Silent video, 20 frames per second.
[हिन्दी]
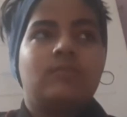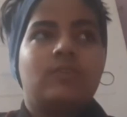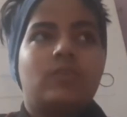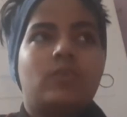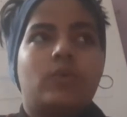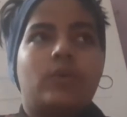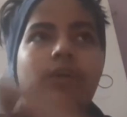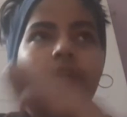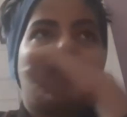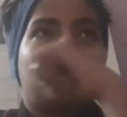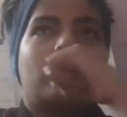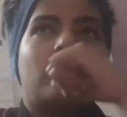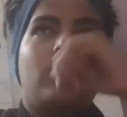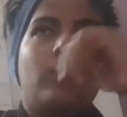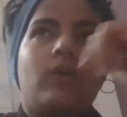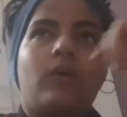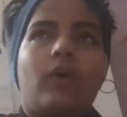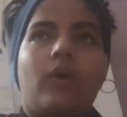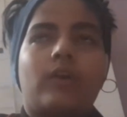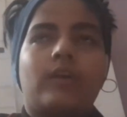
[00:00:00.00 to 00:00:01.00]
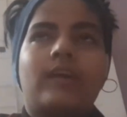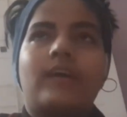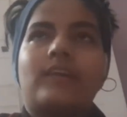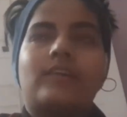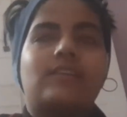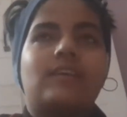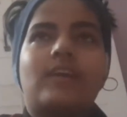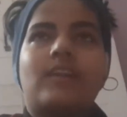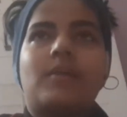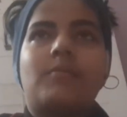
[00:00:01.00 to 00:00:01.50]
कोइट को ऑन कर
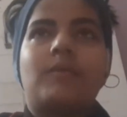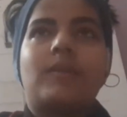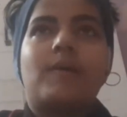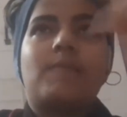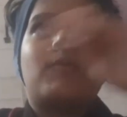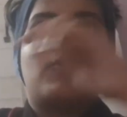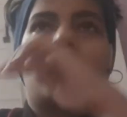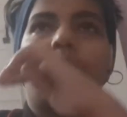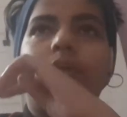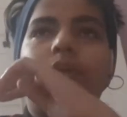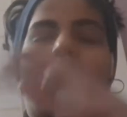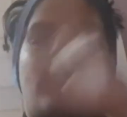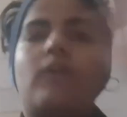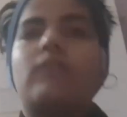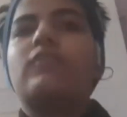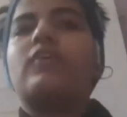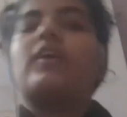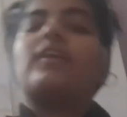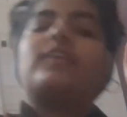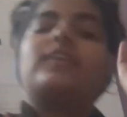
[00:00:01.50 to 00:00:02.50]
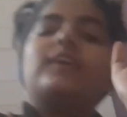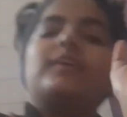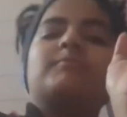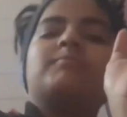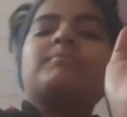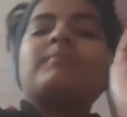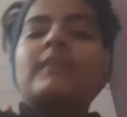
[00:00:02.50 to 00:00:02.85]
दिया था मैंने अब कोइट ऑफ कर दिया